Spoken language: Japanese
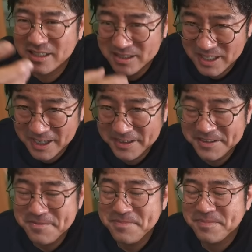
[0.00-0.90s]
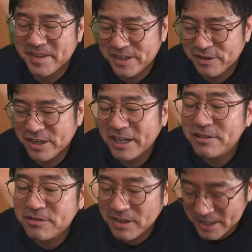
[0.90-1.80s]
ですか。いろんな
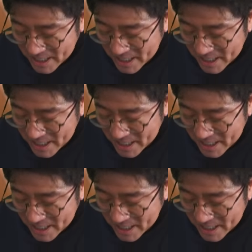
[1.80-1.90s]
ことが